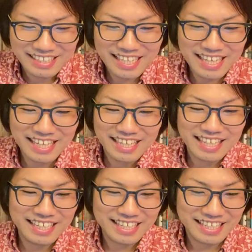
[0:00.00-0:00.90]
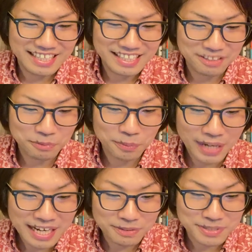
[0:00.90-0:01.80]
で、えーと、こ
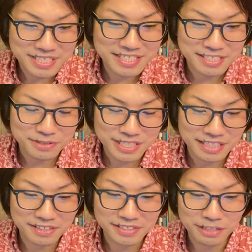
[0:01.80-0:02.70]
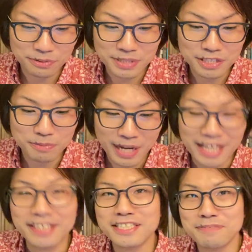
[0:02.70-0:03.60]
の愛と真実のチャンネルさんのリンクも
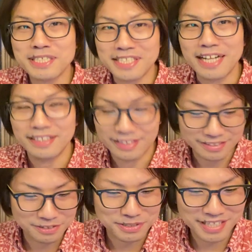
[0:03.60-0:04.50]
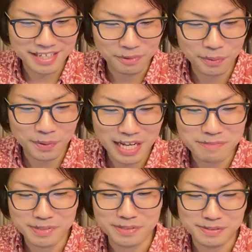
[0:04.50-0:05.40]
拝見しました。そして
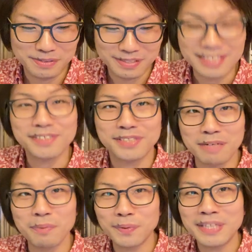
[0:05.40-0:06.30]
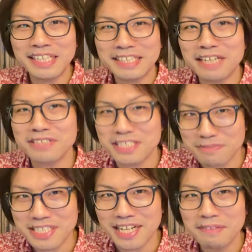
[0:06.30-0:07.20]
ホロライブいくつか僕なりに確認
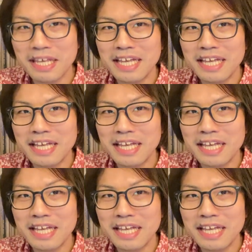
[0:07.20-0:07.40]
しました。